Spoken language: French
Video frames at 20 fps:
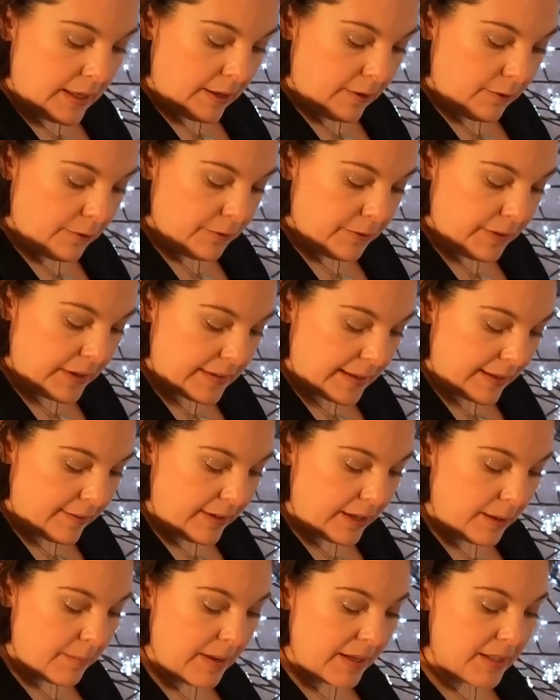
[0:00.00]
Et en fait,
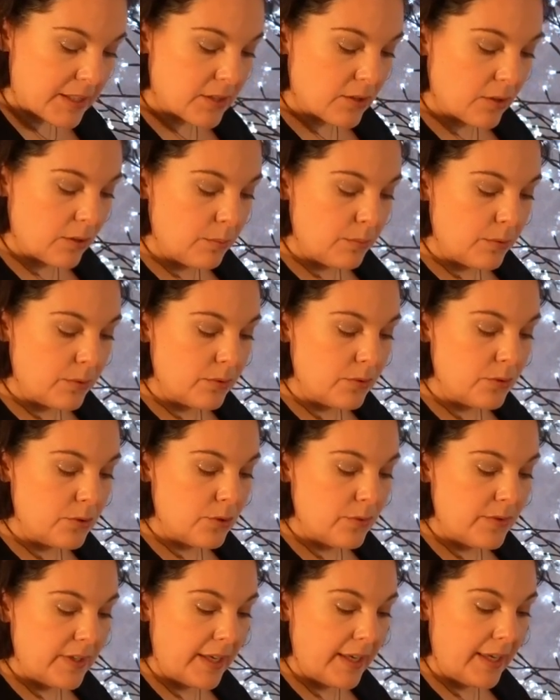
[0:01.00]
avec ma jambe,
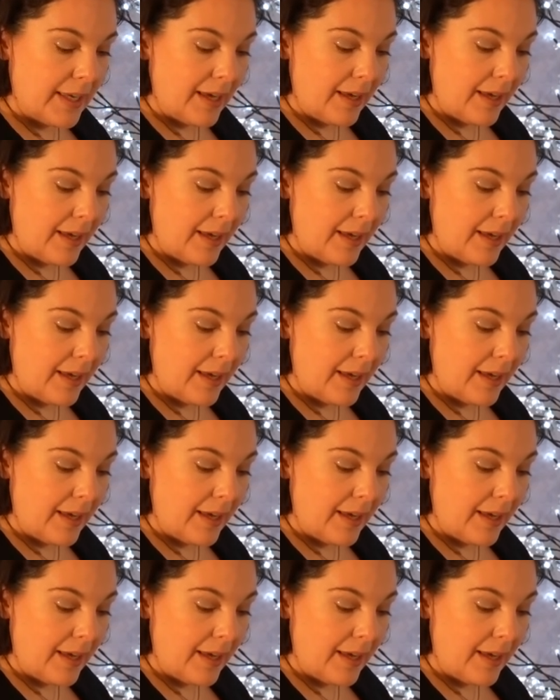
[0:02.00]
je viens